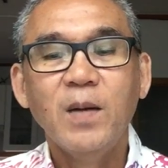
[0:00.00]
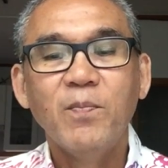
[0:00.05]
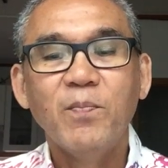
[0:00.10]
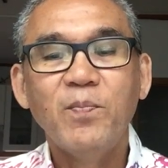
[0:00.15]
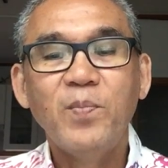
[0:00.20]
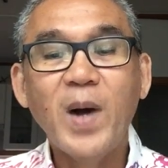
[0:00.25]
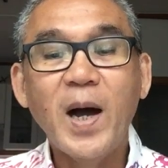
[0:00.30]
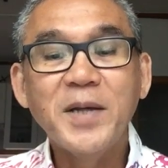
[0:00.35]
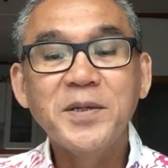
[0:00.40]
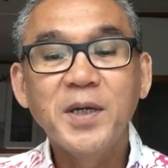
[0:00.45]

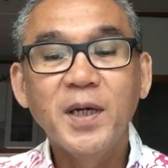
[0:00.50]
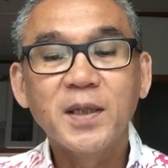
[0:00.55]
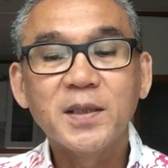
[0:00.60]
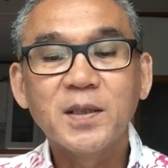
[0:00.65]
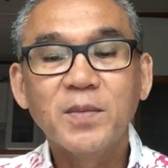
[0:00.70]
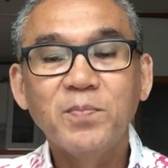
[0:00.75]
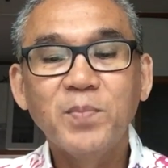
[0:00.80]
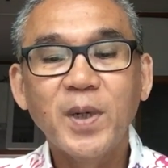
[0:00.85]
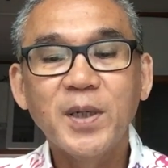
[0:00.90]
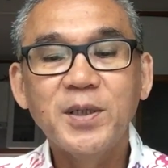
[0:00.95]
Banyak
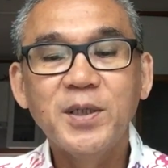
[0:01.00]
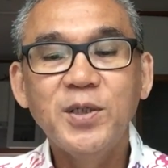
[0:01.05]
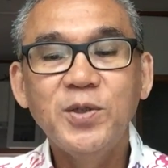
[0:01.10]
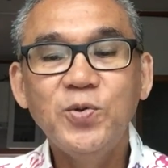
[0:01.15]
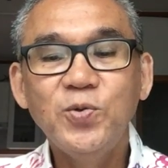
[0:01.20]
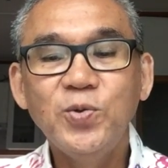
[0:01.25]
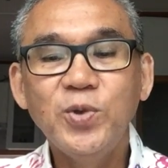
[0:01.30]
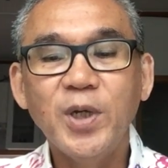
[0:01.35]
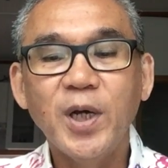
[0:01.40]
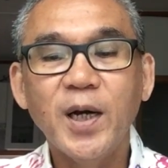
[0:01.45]
tempat di
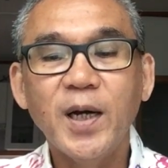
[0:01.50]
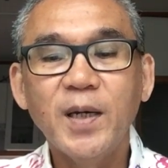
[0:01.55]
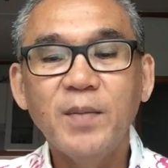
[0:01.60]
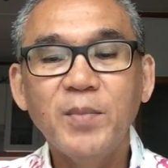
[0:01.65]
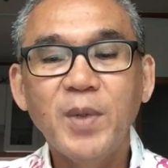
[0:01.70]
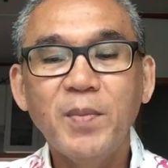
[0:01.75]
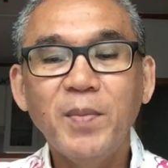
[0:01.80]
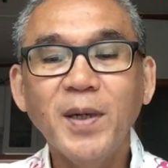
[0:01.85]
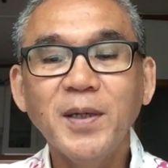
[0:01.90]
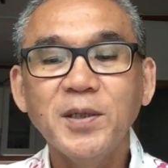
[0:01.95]
dunia
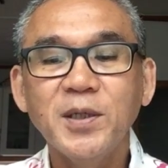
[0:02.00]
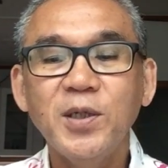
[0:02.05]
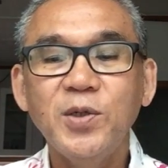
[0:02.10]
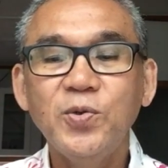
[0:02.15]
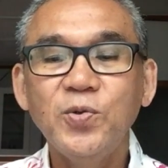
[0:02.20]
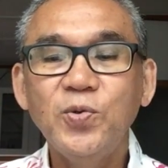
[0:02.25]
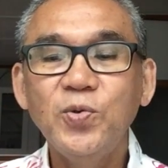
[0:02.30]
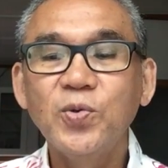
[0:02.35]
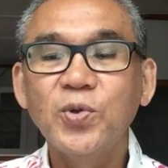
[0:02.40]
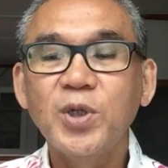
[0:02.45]
memang
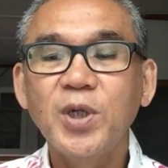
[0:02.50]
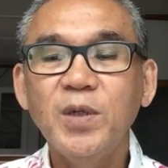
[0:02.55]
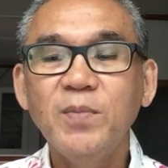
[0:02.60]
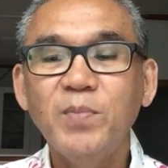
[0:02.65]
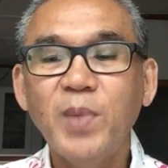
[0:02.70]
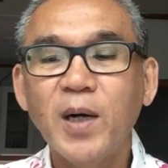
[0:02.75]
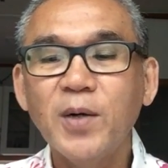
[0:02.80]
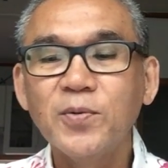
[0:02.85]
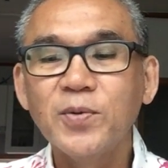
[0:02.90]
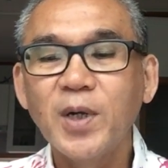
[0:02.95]
diduduki
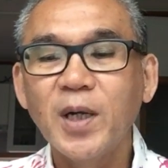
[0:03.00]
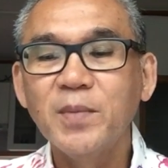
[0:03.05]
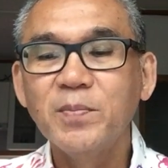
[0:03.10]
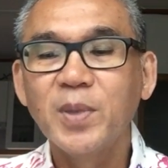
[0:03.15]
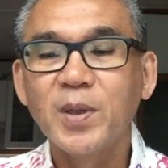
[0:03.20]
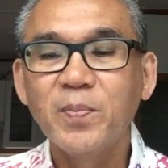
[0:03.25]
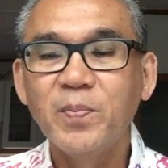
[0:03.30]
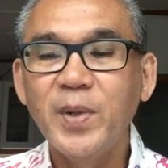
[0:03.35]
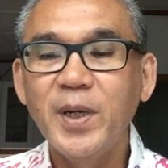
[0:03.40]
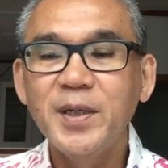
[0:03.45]
bangunan
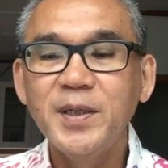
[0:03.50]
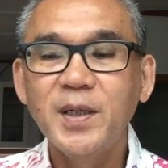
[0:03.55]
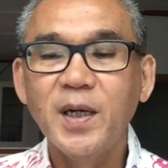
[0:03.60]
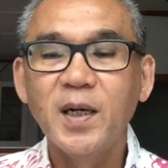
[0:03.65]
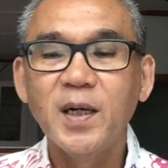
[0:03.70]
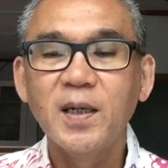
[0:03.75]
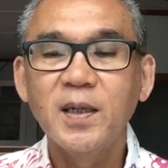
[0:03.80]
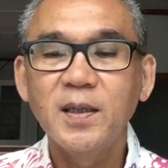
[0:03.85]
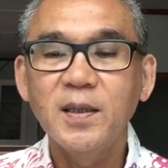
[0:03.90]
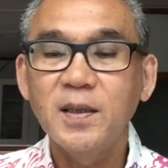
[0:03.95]

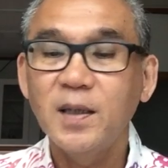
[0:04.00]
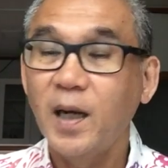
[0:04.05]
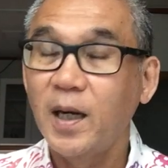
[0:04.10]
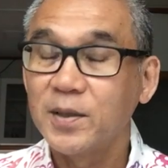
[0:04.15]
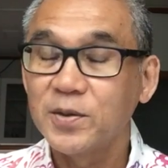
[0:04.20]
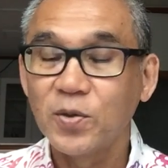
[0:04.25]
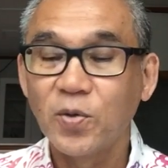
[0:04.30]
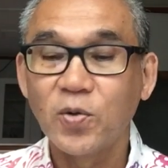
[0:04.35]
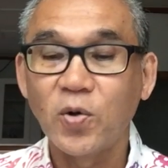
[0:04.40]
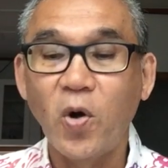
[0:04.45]
berbeda
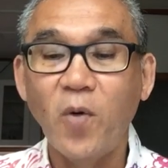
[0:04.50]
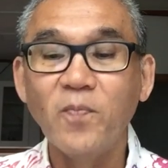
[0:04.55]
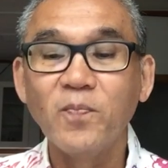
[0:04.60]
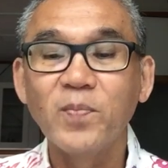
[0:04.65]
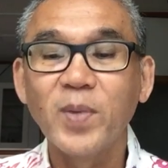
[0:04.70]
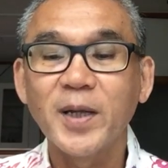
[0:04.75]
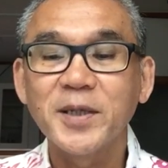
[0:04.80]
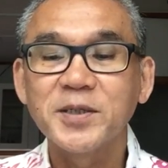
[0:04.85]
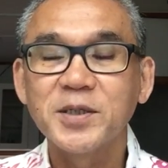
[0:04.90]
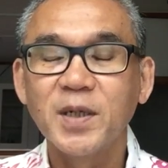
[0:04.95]
atau
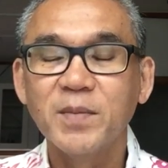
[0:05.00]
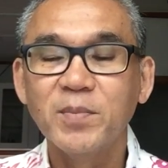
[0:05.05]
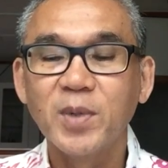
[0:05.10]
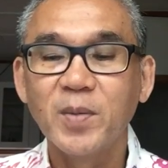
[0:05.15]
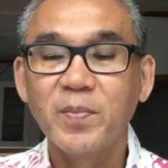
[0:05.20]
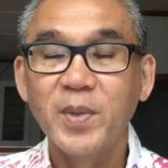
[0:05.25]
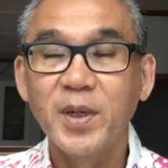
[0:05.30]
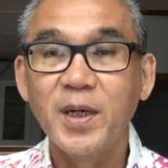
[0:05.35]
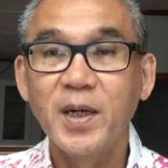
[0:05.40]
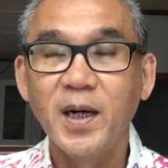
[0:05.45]
kompleks yang
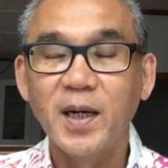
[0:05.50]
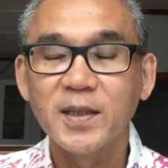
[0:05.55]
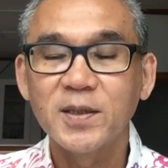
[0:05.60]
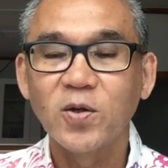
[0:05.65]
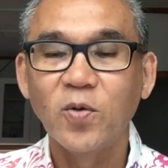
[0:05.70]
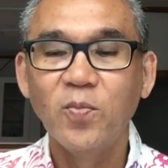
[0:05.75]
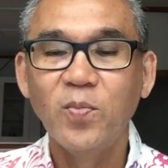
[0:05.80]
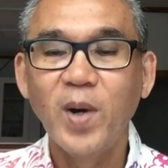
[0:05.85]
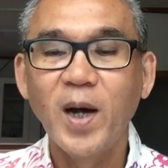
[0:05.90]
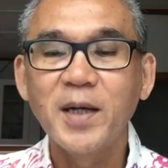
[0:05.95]
berbeda
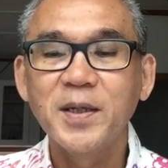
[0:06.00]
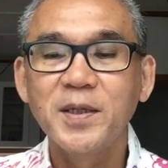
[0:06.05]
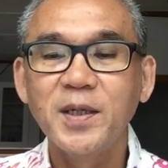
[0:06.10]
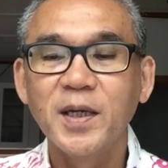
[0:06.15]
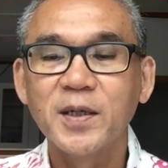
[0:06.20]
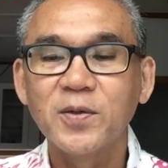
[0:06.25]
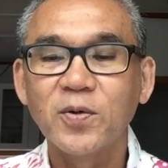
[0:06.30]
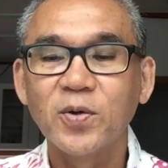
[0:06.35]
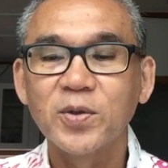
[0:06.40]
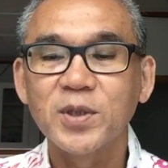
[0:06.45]
atau
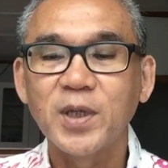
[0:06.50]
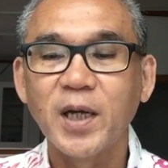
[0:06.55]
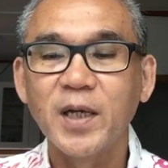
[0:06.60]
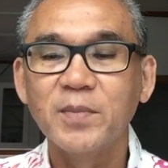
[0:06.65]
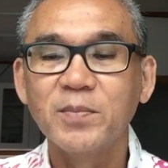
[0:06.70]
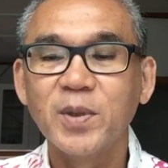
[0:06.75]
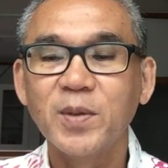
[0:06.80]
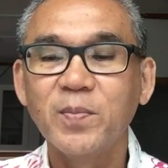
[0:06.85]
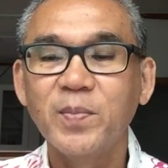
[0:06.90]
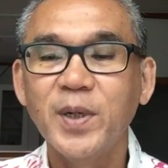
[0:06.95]
bagian kota
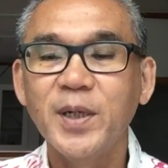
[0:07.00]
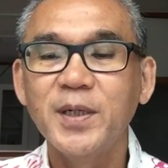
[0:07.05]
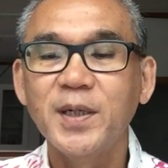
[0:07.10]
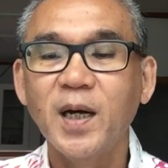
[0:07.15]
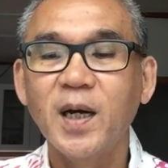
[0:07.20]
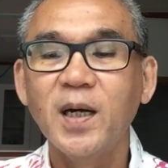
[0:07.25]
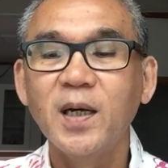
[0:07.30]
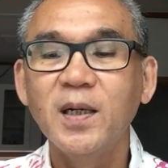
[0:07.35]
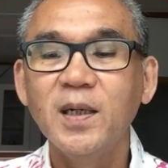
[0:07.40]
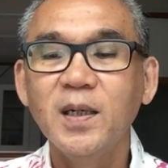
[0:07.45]
yang
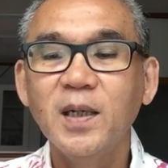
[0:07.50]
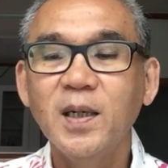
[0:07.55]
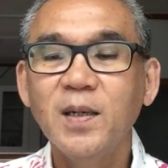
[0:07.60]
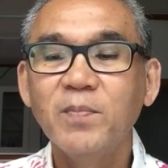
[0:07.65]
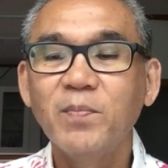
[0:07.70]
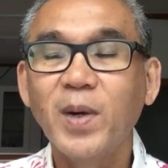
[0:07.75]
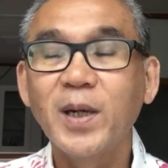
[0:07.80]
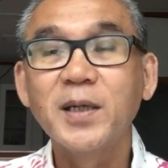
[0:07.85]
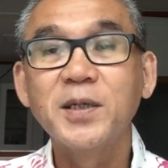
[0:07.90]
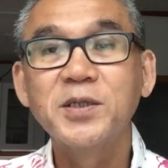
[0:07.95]
berbeda
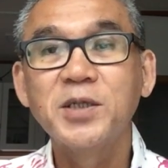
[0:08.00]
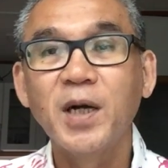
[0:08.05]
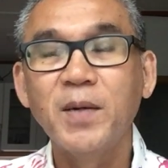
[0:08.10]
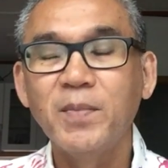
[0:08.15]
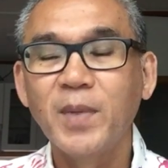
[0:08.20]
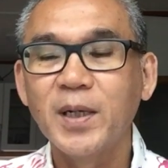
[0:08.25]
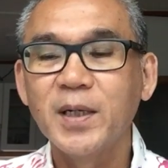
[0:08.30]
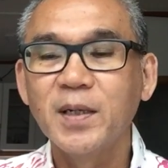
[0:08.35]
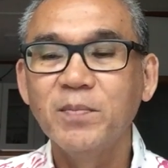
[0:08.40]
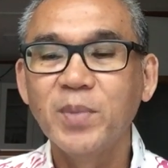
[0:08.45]
pada
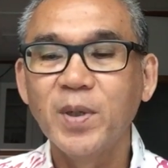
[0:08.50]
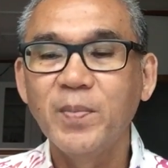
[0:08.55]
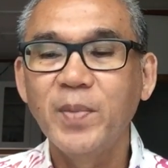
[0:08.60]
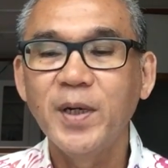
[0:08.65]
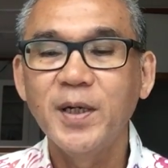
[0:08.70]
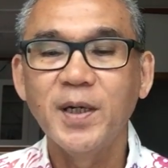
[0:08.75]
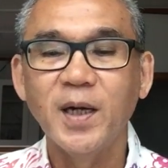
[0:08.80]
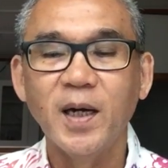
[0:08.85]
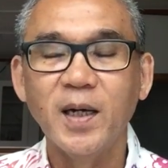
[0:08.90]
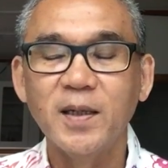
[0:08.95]
zaman yang
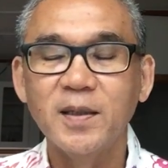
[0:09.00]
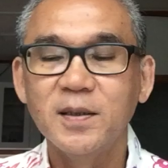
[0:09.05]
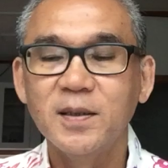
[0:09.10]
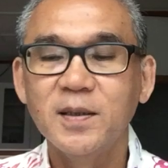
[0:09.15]
berbeda